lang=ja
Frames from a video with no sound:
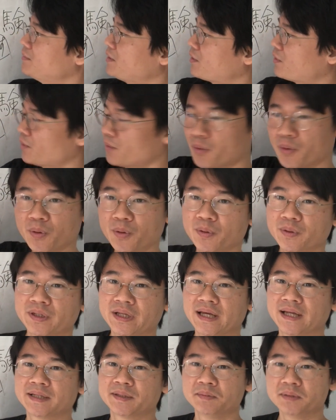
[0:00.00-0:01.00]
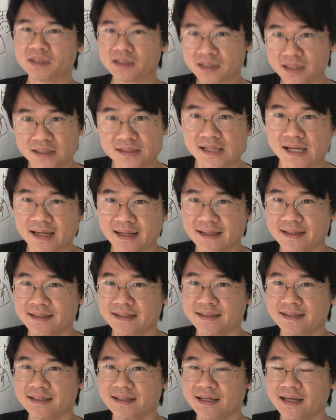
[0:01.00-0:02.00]
この方法でやってみてください。
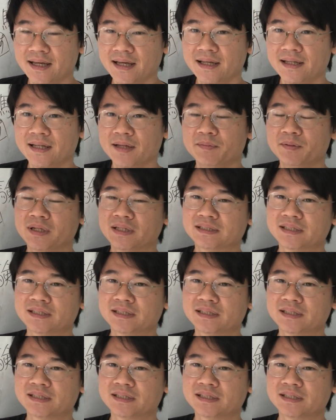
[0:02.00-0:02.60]
皆